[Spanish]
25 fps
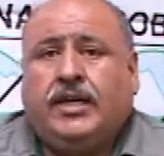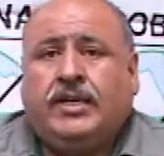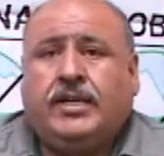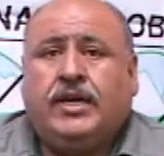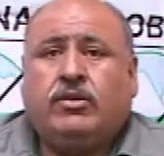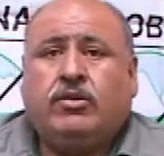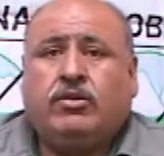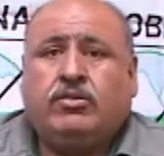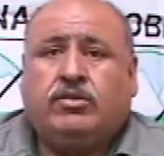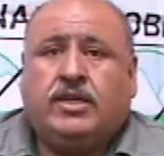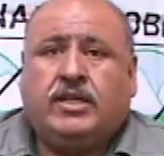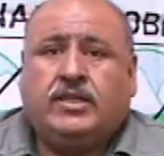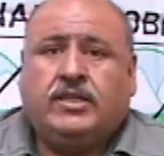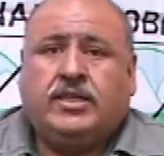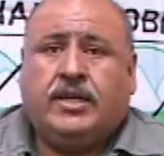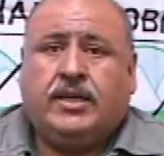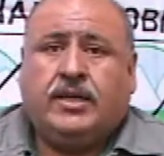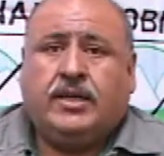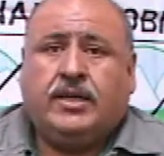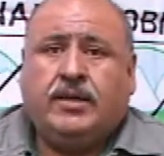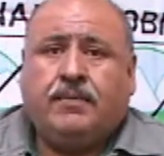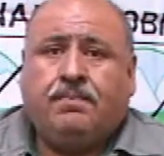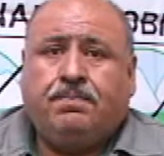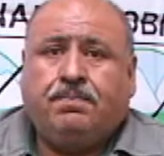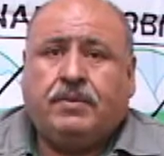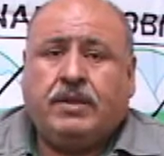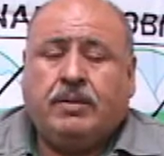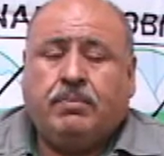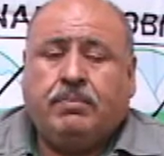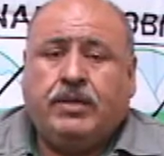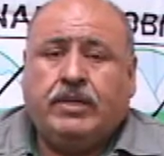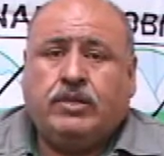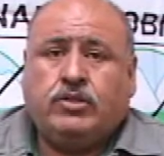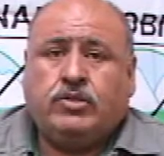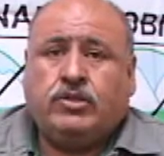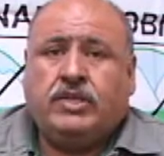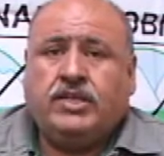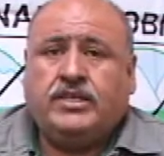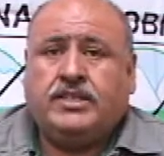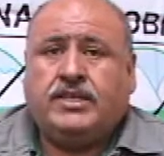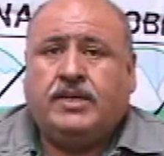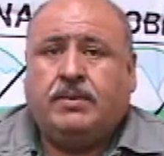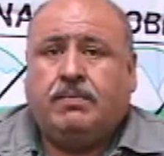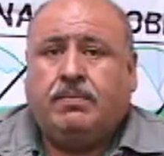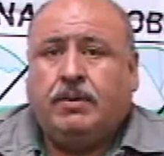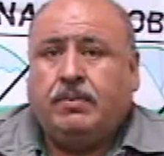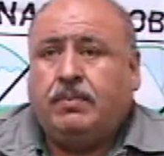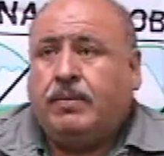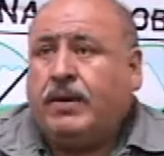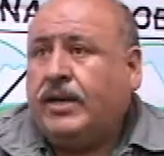que, contratar eh, personas
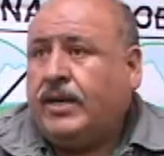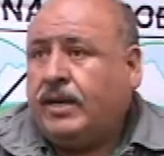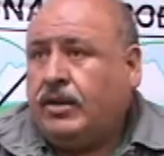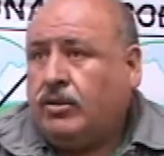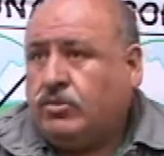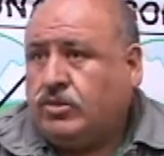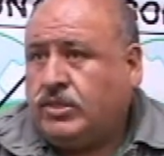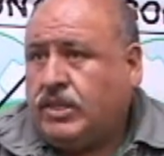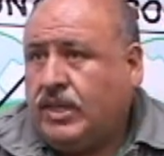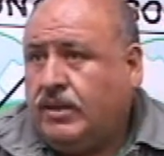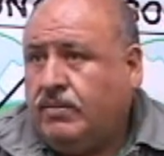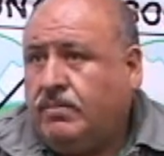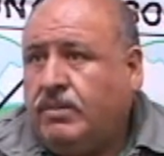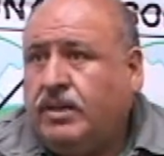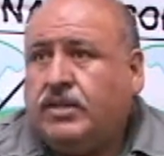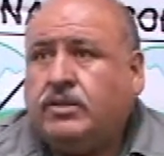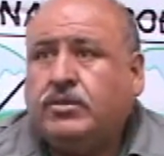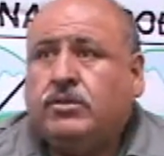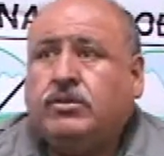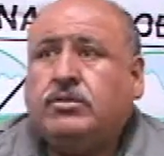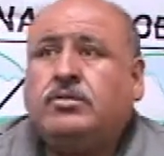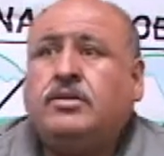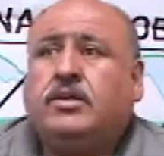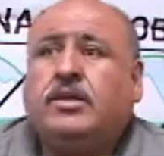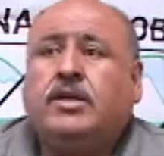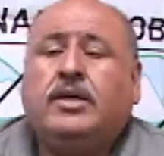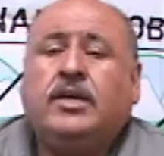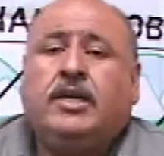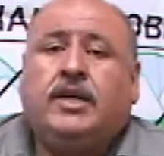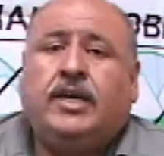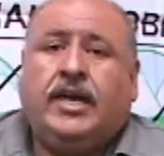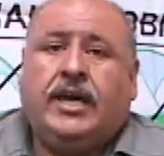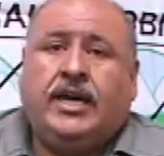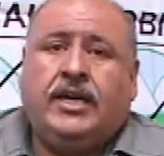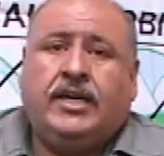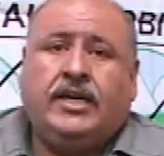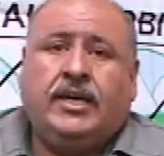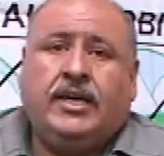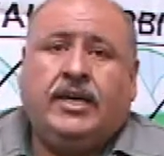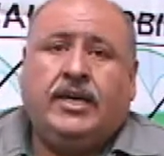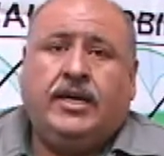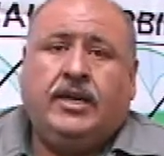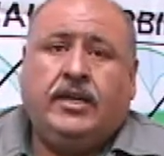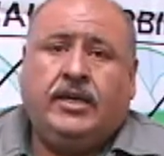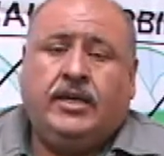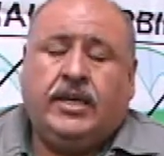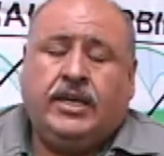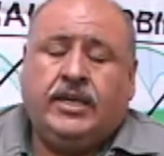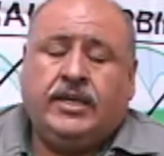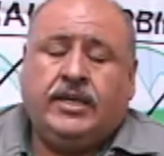que preparen los alimentos, hay
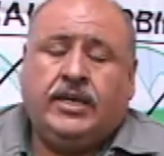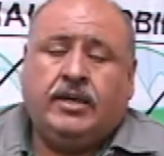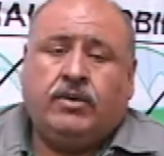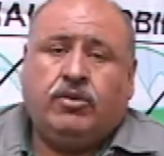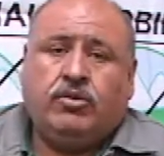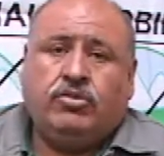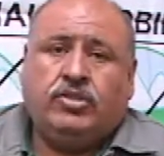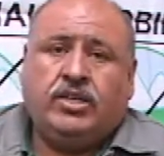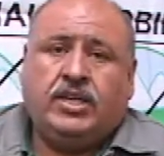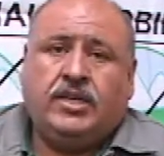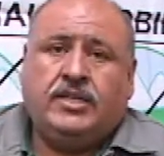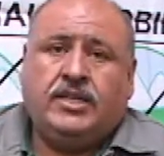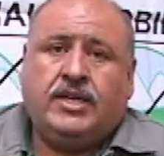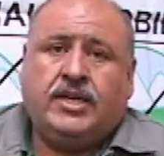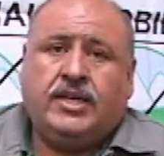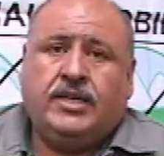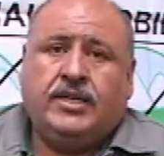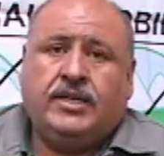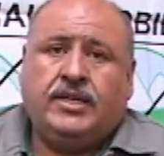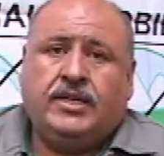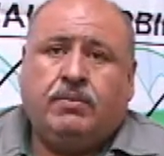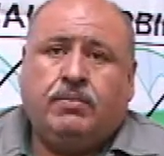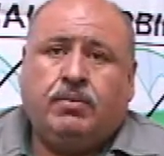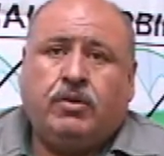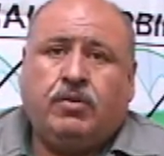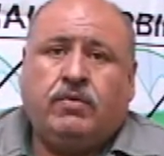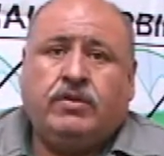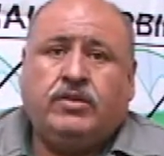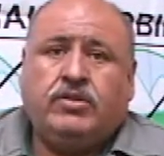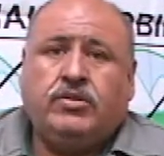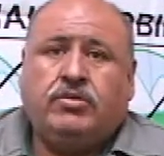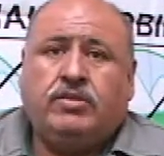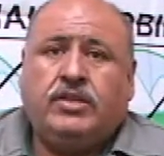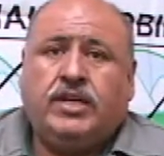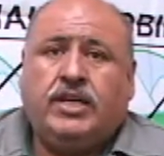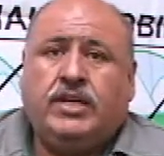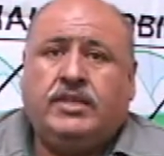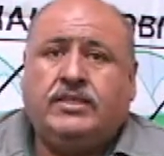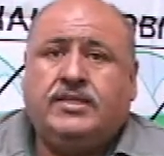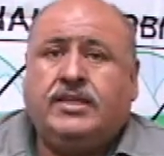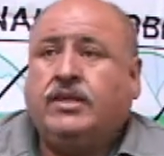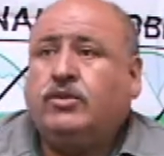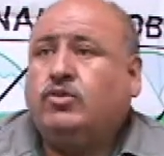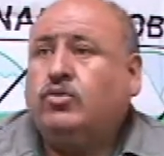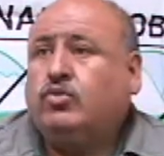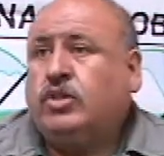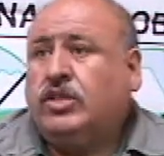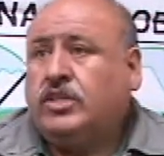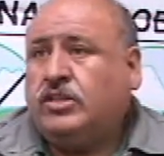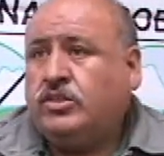que, hay que contratar eh, profesionales
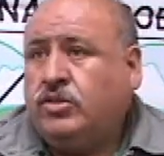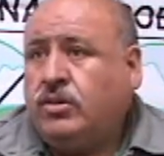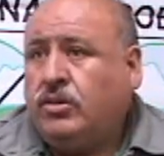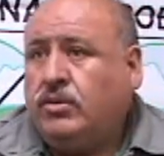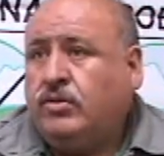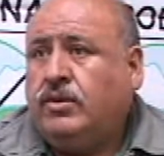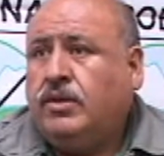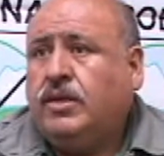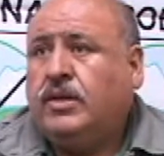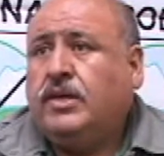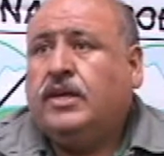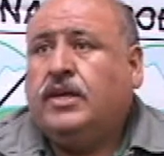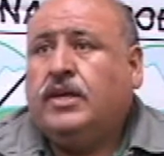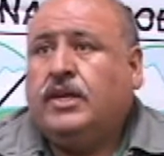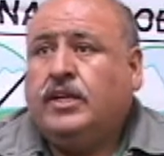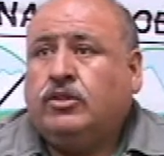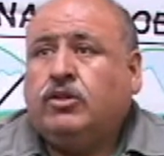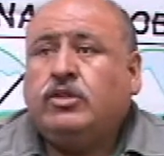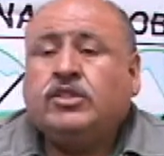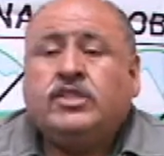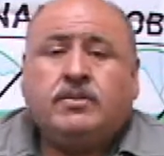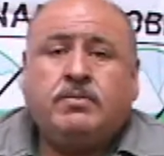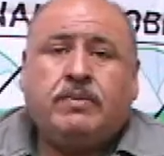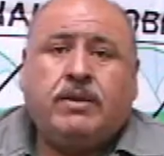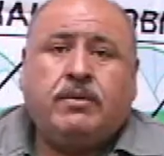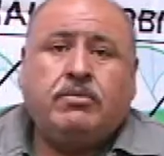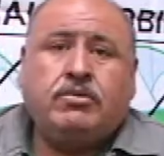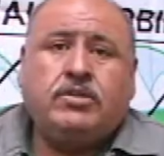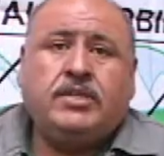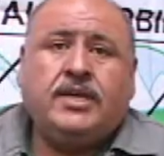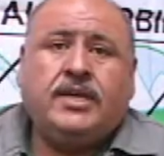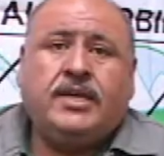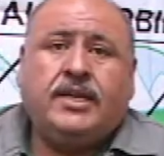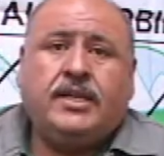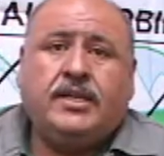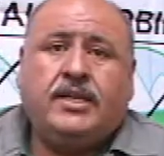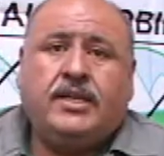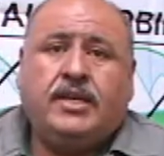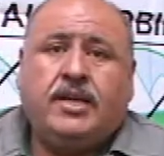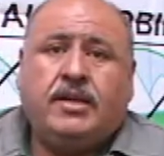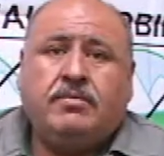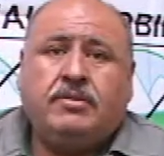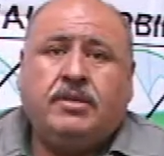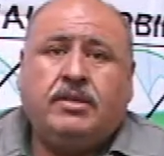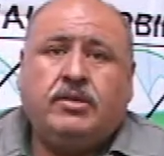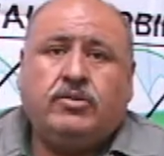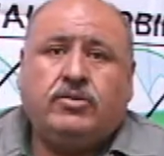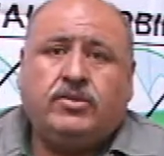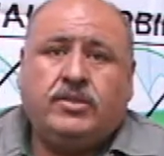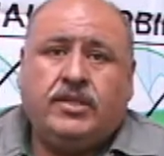en nutrición. Entonces vamos a generar,
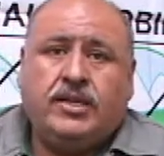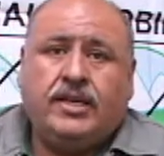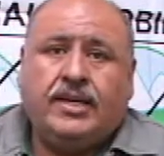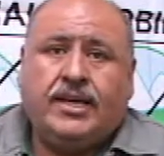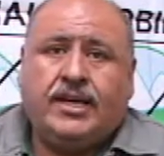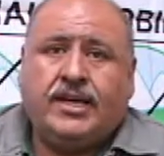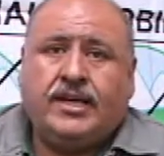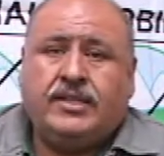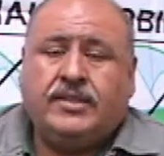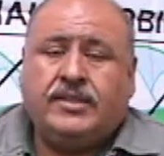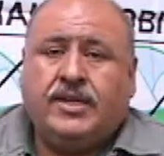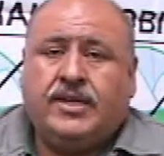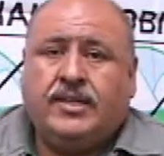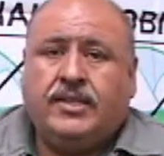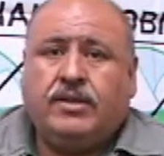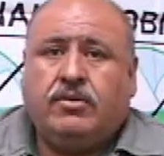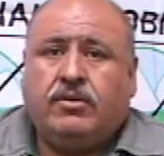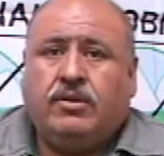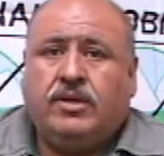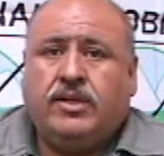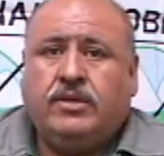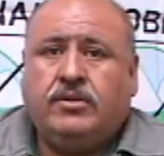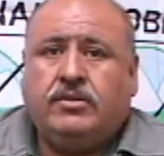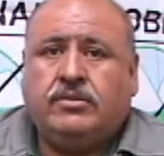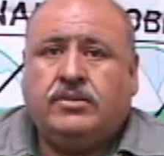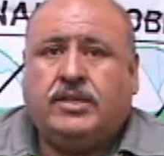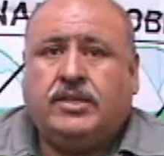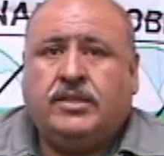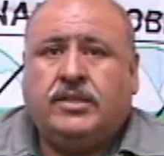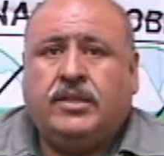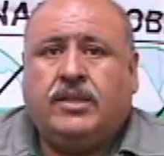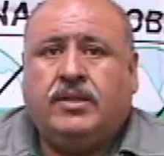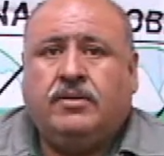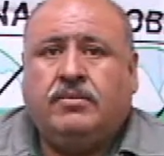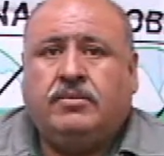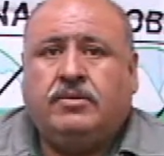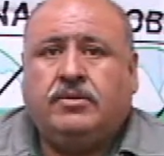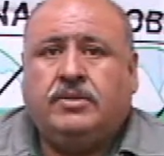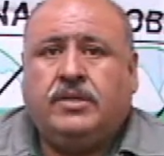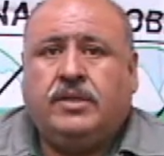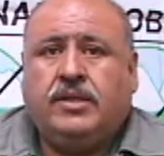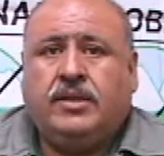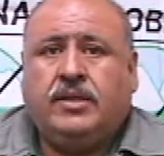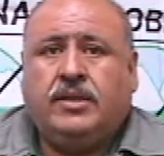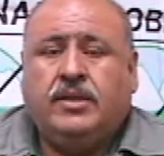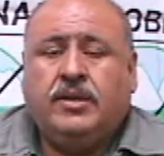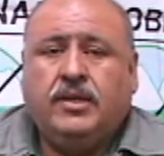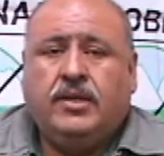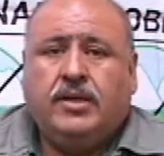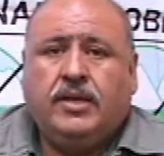mire usted, la cantidad de colegios que tenemos
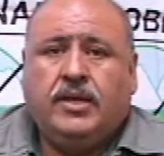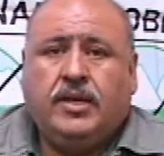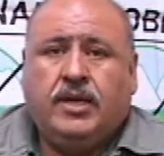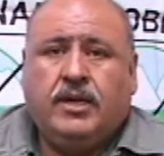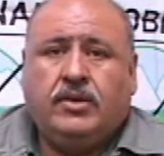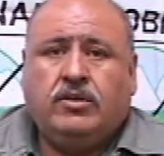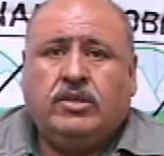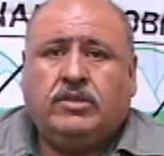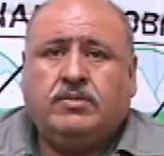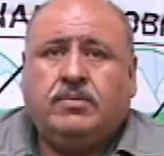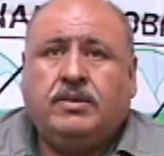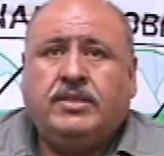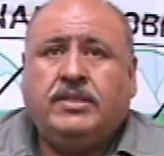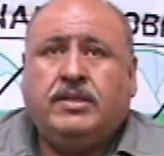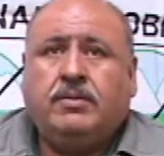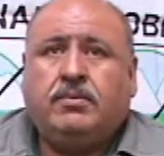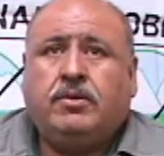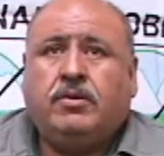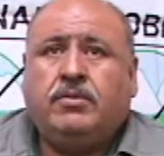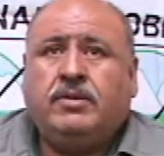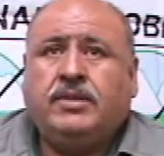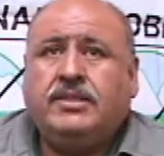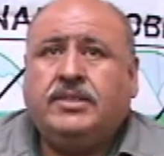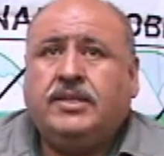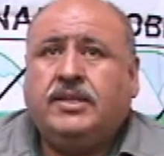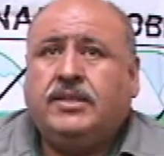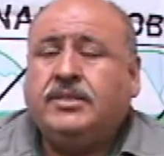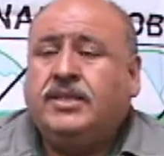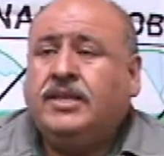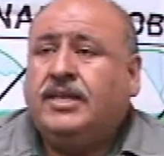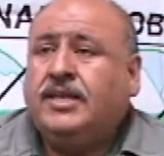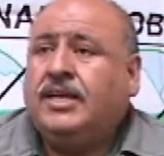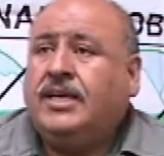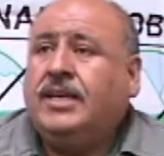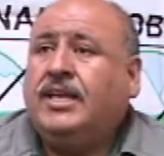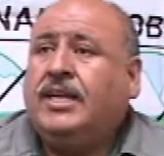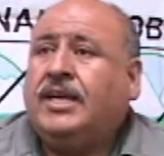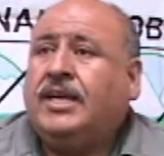en, en las 20 provincias y